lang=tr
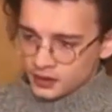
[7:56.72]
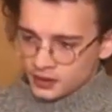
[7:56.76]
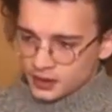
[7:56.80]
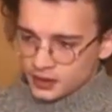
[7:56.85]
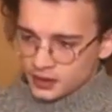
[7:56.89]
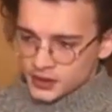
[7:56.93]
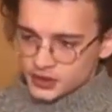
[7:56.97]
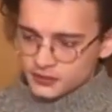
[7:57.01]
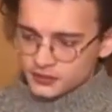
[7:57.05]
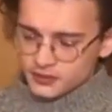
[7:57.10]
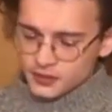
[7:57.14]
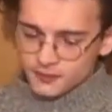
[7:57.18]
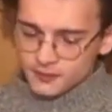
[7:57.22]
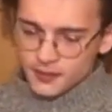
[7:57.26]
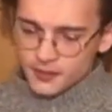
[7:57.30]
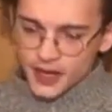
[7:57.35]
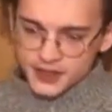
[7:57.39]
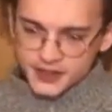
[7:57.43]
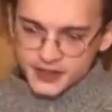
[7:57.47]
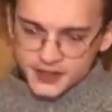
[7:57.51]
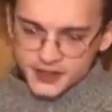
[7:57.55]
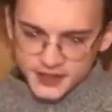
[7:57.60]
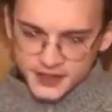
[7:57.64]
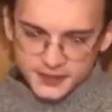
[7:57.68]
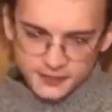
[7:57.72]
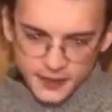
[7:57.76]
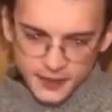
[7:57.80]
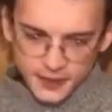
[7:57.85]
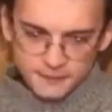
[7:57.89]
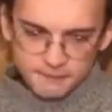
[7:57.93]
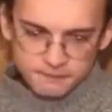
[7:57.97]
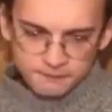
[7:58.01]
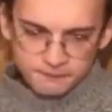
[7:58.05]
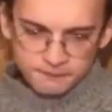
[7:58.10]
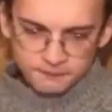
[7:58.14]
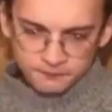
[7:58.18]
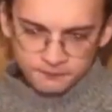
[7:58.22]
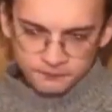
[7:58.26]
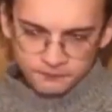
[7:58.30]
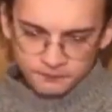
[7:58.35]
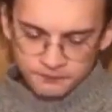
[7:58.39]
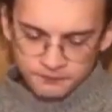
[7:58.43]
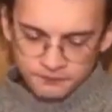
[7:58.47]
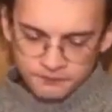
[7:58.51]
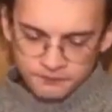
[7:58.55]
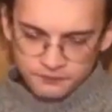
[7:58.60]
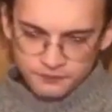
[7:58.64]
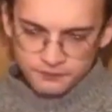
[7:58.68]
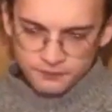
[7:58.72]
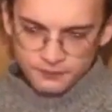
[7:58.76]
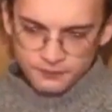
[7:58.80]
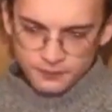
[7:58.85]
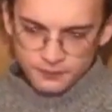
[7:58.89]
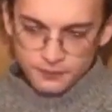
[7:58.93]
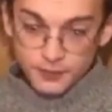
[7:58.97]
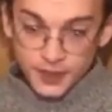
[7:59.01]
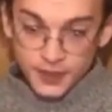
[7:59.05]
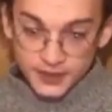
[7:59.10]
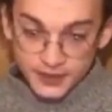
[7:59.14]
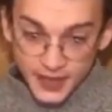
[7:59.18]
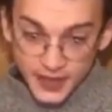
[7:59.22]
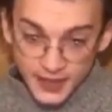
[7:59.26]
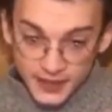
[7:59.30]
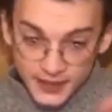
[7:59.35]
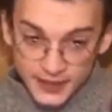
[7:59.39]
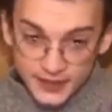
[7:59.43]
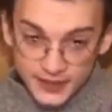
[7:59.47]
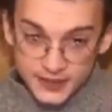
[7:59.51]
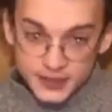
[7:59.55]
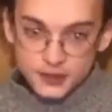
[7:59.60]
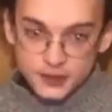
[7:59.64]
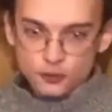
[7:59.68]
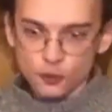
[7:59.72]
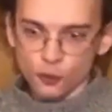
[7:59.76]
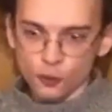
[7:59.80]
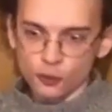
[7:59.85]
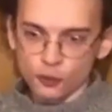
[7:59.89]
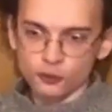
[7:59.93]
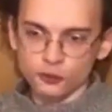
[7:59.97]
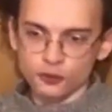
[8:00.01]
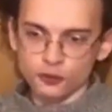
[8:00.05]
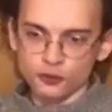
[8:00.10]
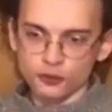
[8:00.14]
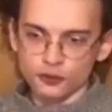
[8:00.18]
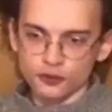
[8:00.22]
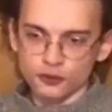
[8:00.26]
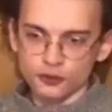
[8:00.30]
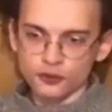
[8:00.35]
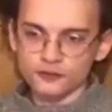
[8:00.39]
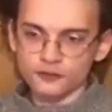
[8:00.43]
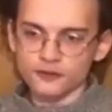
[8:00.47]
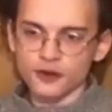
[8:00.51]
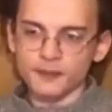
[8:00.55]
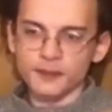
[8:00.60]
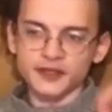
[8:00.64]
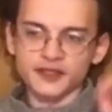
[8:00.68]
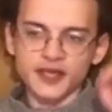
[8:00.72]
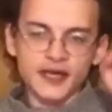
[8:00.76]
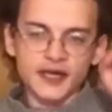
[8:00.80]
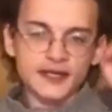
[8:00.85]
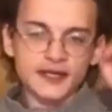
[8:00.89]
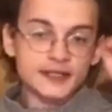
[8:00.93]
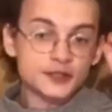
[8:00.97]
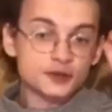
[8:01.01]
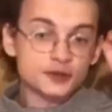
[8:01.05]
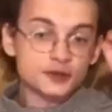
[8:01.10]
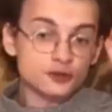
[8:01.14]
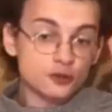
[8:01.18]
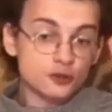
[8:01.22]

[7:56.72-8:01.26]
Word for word: Şimdi Marksizme materyalist olduğunu ve materyalist